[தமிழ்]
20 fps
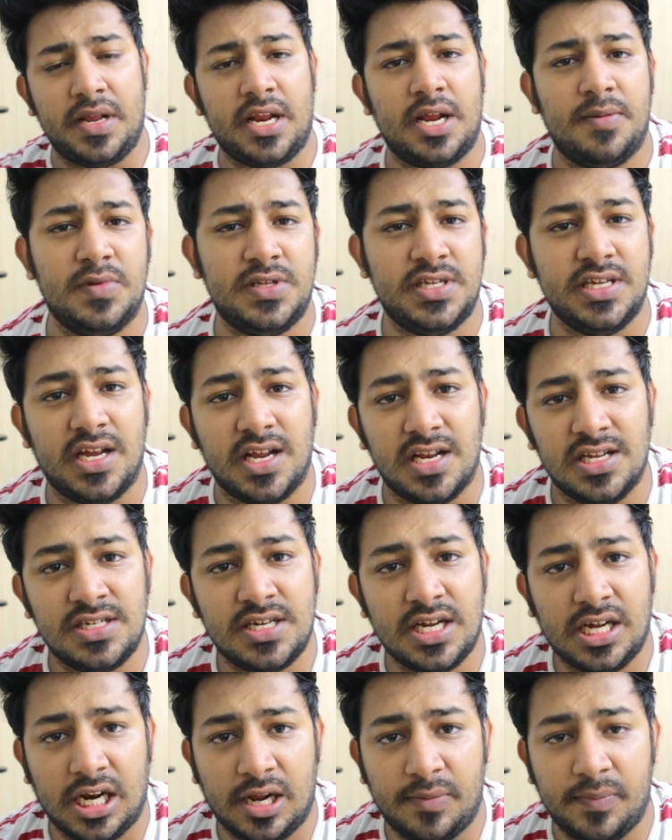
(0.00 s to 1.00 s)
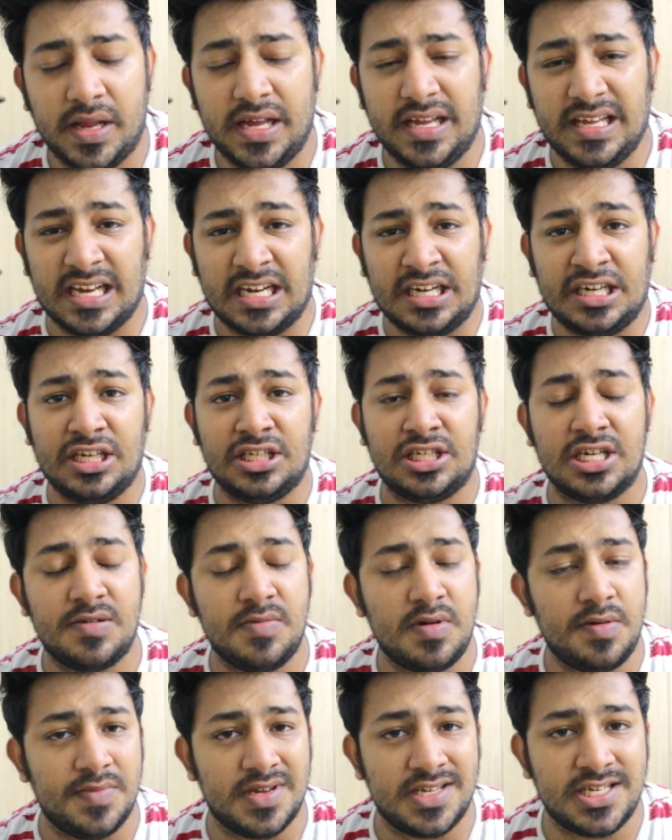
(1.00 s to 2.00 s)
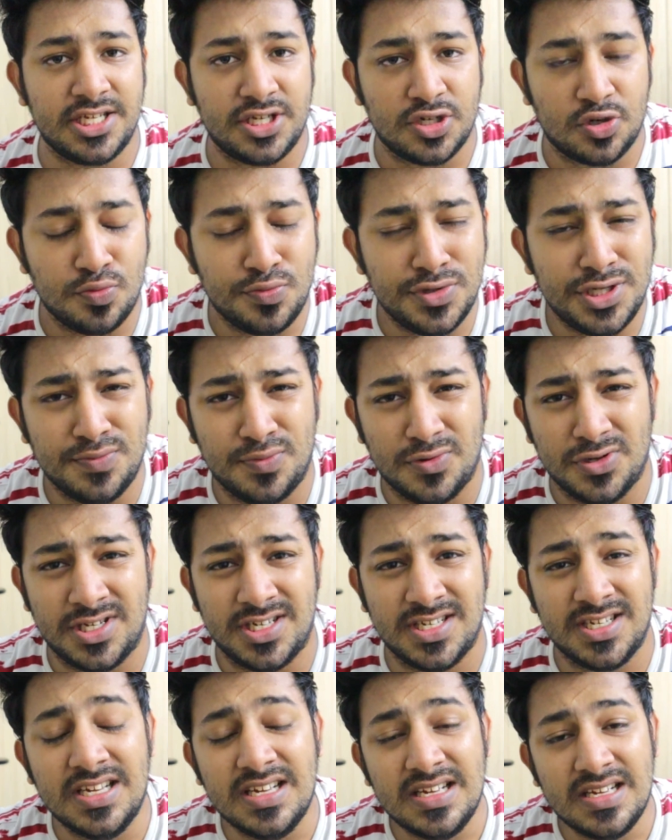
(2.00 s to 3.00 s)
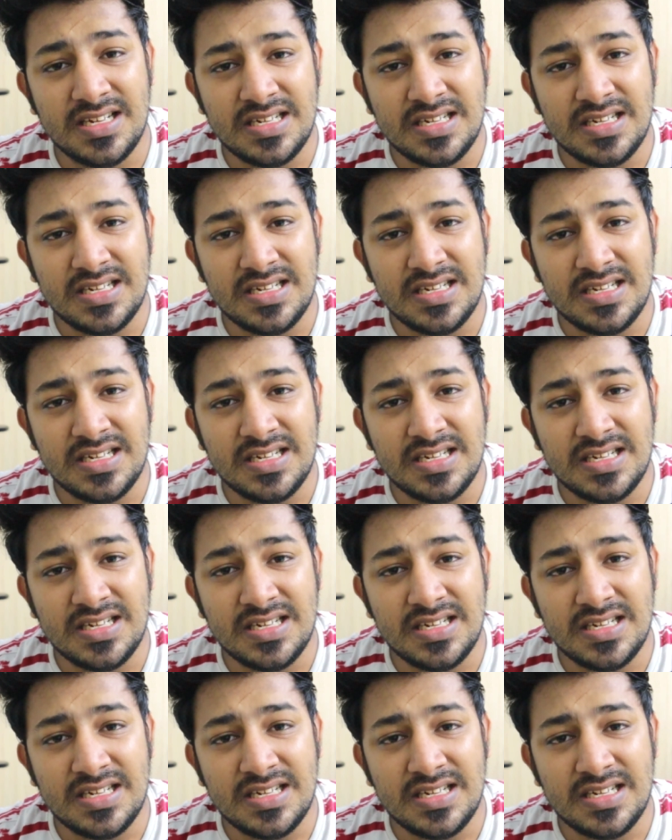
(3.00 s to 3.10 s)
பேர் அனுப்பிச்சிங்க இன்ஸ்டாகிராமில் எக்கச்சக்கமாக மெசேஜ் குமிஞ்சு போச்சு